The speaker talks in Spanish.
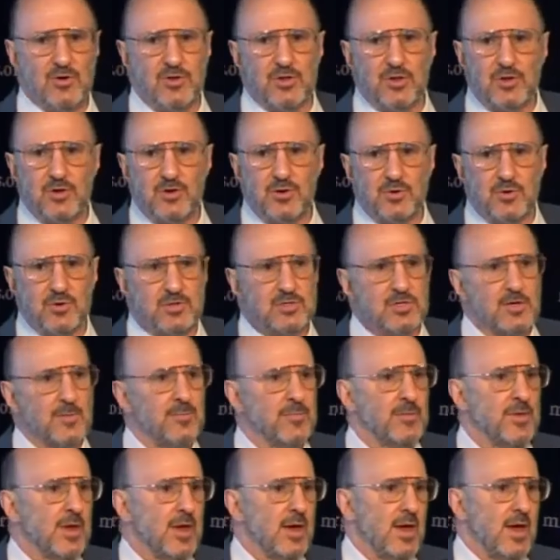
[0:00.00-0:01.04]
ya sabes,
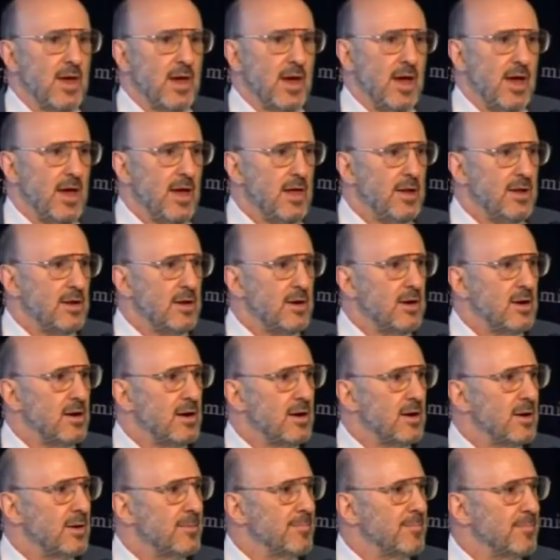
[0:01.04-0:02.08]
BP está ahora en las
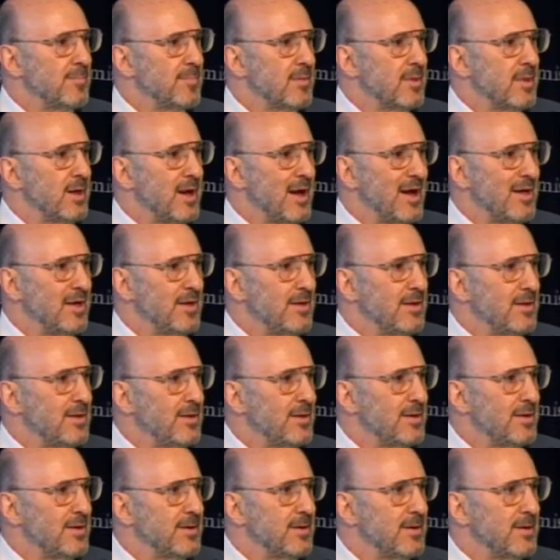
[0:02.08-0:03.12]
noticias y yo,
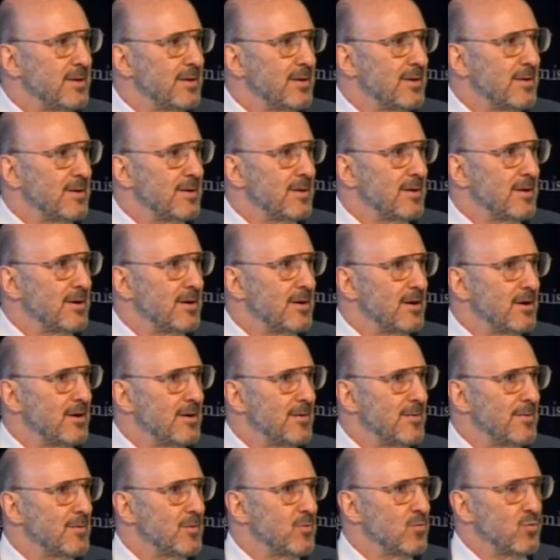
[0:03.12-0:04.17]
cuando había planeado
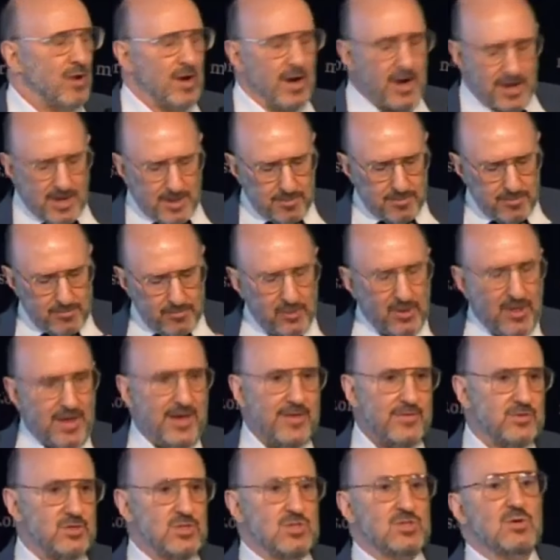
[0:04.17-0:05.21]
hacer esto, no
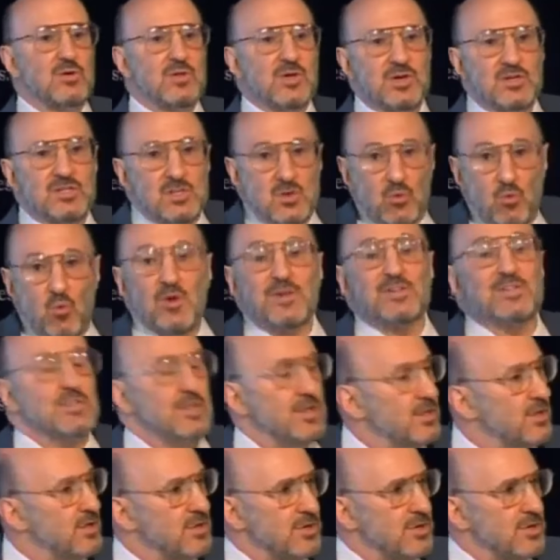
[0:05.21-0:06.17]
estaba en las noticias.